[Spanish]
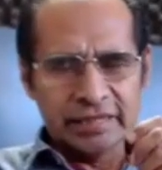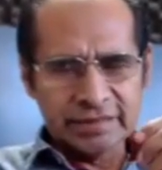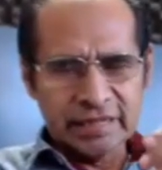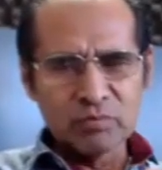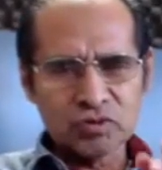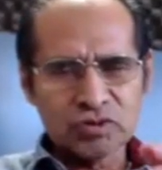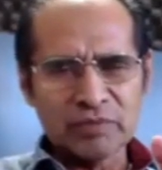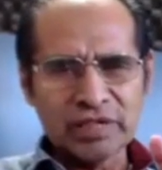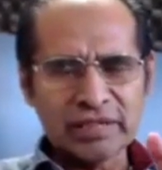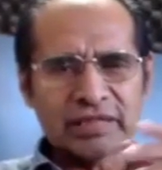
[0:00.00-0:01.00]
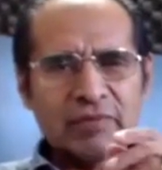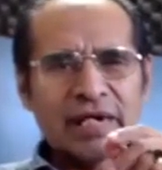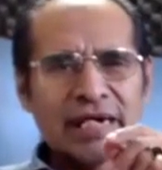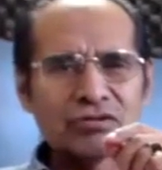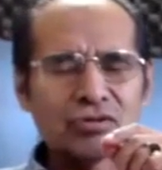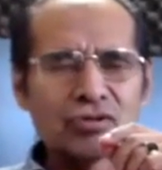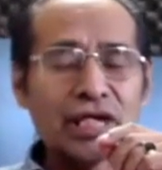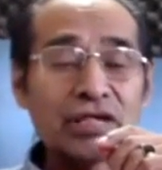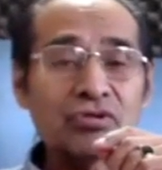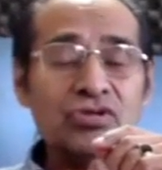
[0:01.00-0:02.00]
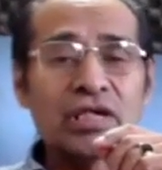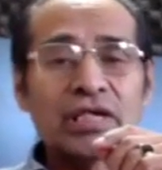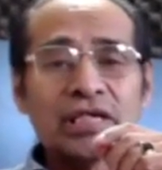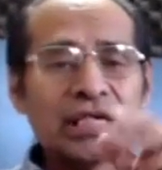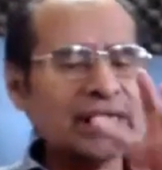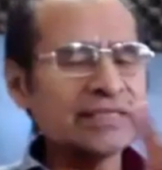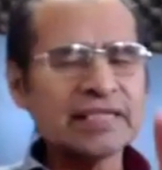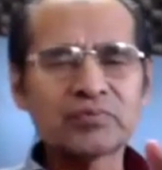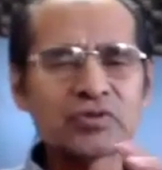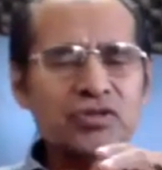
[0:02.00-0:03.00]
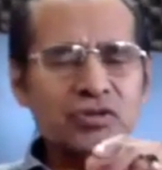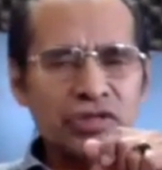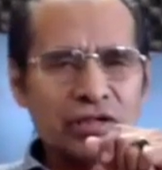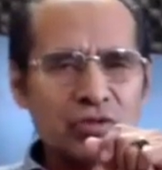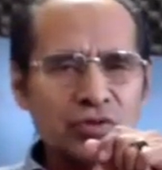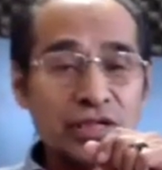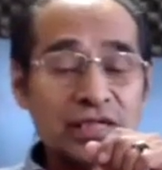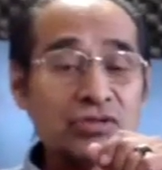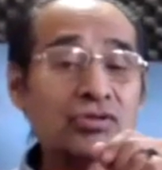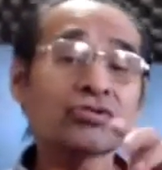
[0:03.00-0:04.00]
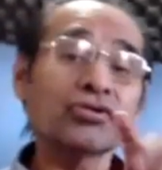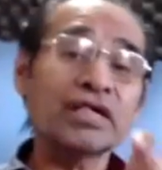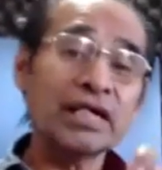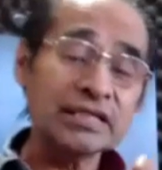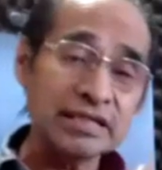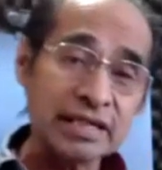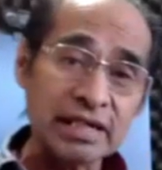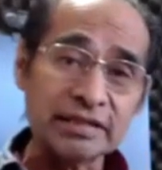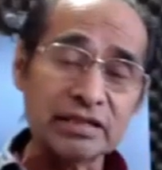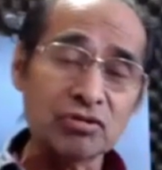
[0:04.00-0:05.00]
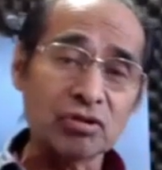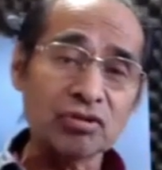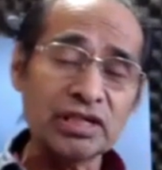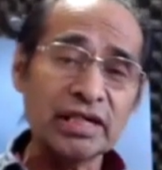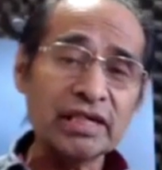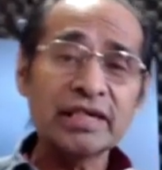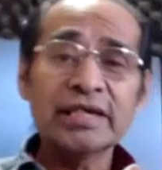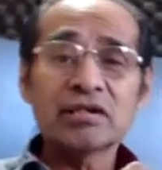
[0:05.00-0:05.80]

estamos también trabajando con ellos en esta fusión de comunicación que hoy, gracias a la tecnología,